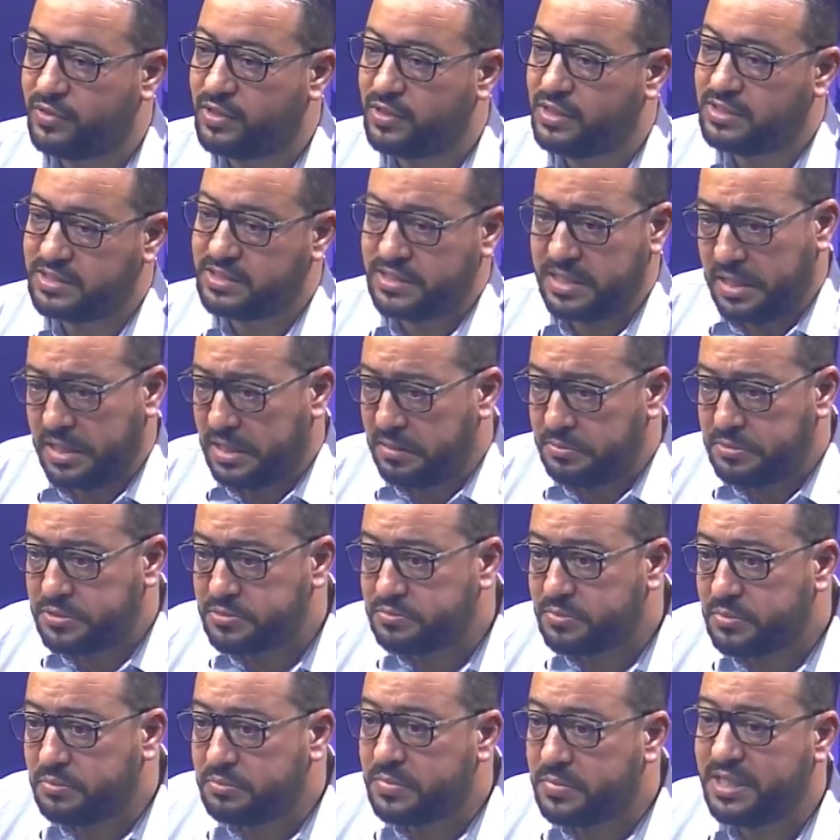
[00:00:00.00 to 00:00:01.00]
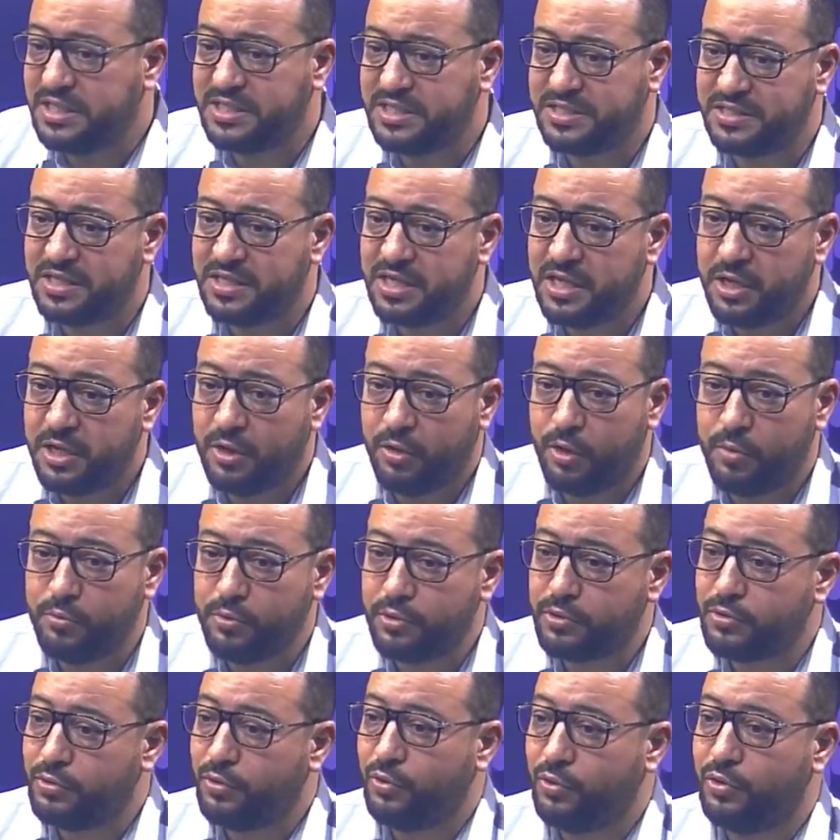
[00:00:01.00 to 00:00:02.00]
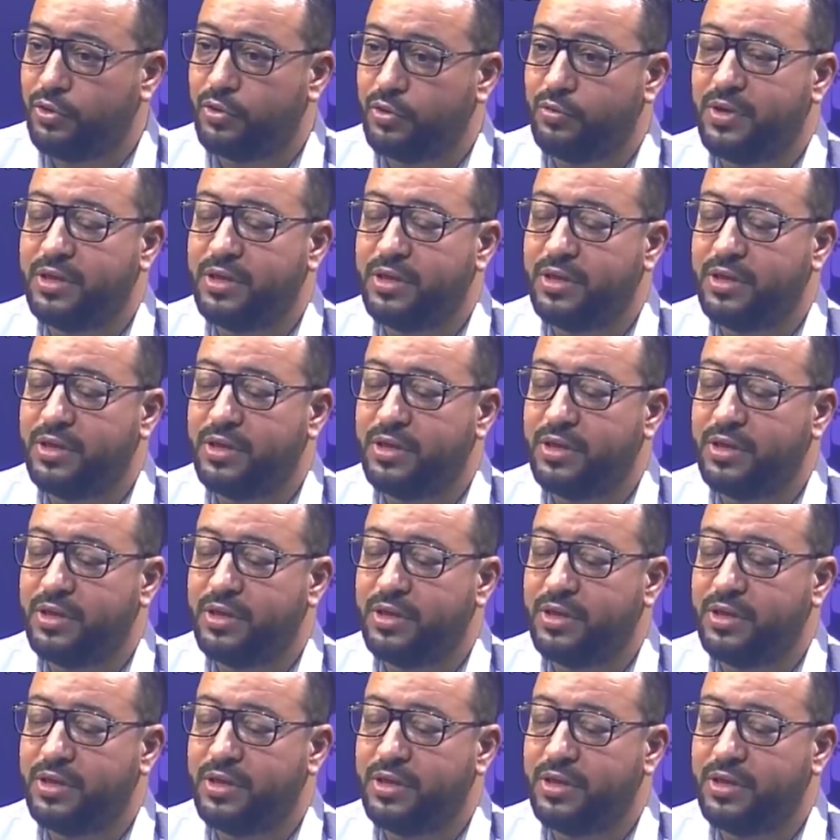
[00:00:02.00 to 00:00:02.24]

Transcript: لا سير انا مش مانيش حب الظهور